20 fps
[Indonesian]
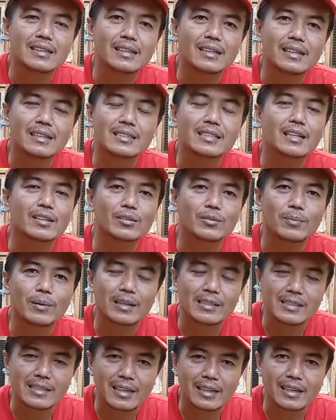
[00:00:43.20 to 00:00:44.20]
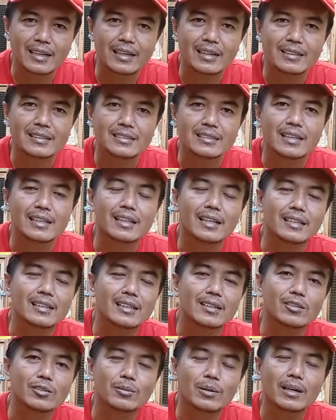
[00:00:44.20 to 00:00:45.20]
uh, satu pasang ya
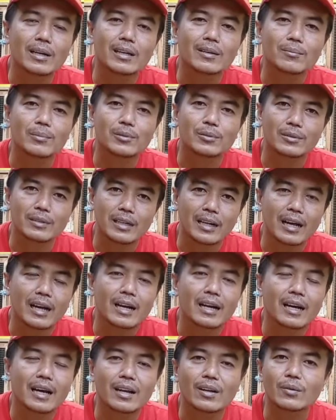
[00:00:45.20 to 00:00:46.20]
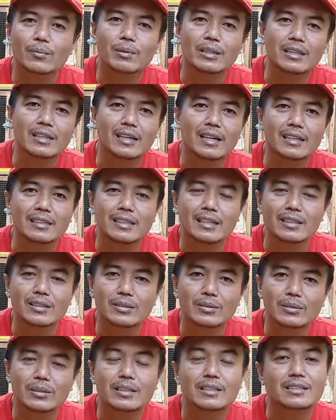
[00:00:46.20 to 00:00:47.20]
jantannya itu warna pelontang kalau betinanya
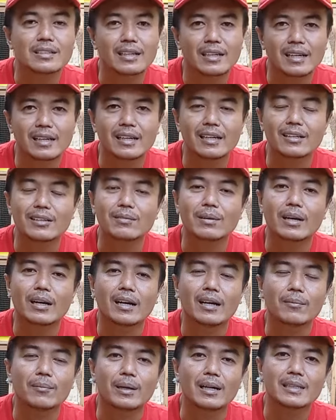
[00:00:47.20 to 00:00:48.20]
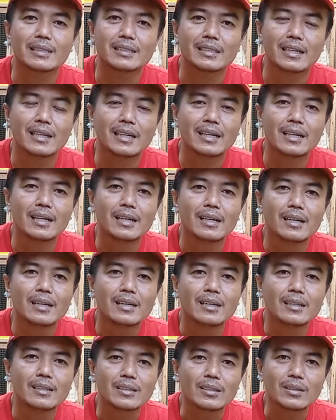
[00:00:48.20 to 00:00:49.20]
itu terserah ya warna apa aja
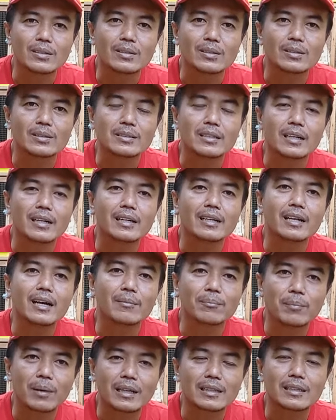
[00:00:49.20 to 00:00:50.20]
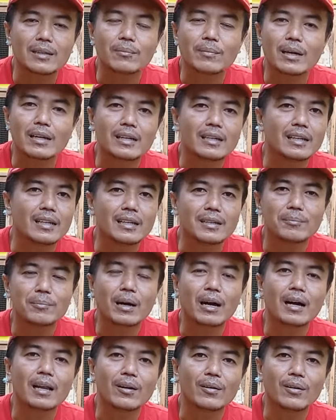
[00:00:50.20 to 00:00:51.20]
terus saya dapat kemarin dari
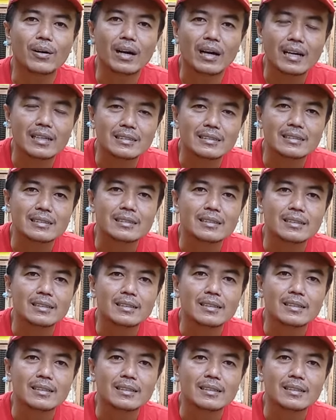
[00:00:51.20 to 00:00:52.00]
Pekalongan